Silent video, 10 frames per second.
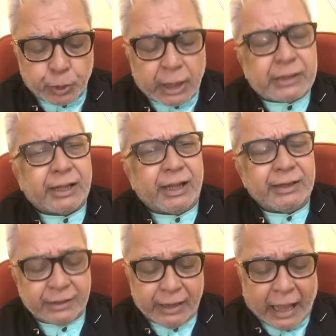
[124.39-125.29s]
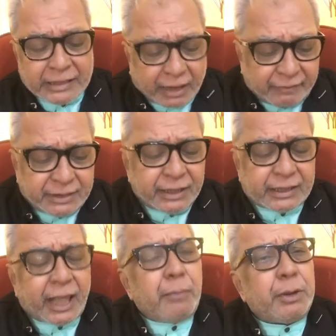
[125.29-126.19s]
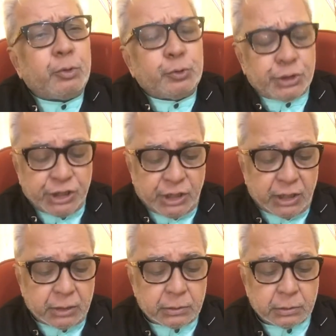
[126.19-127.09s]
पुकारता जावेद ये क्या बेहूदगी है